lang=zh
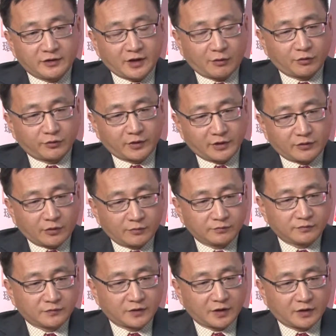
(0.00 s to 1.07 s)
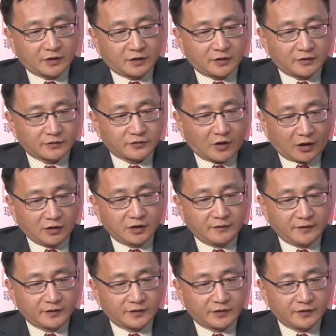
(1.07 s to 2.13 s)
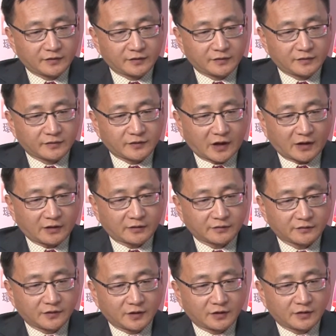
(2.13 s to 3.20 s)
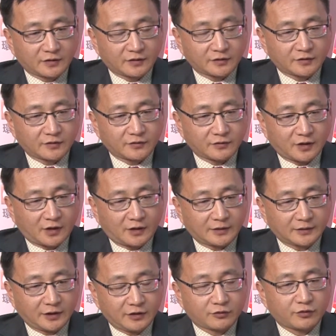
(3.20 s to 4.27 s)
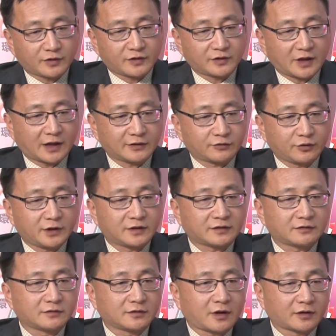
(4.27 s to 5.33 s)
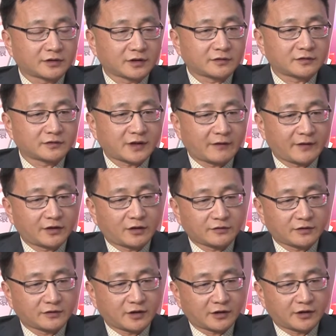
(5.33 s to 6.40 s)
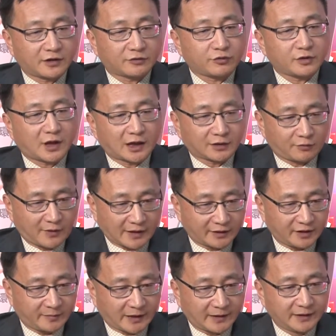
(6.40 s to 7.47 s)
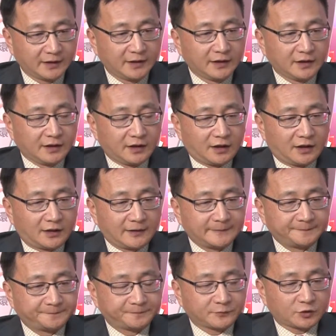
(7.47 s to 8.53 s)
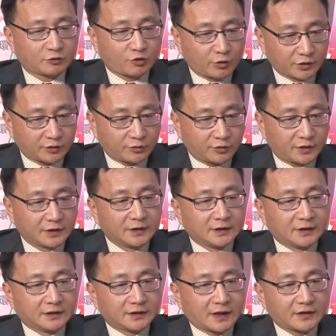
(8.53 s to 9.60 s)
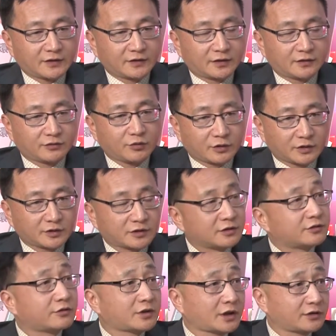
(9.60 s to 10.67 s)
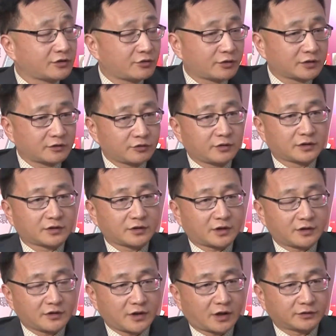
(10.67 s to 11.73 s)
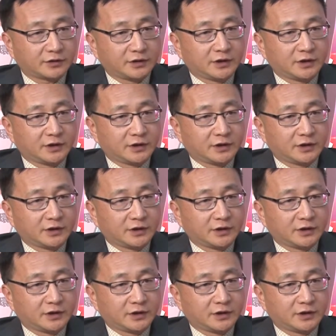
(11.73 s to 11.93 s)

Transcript: 际上我觉得从这个朝核问题上，这个啊，可以说是他最好像是在外交政上一个最大的话题吧。嗯。呃，说的多，但是呢，做的是就像您说的，做的是很少。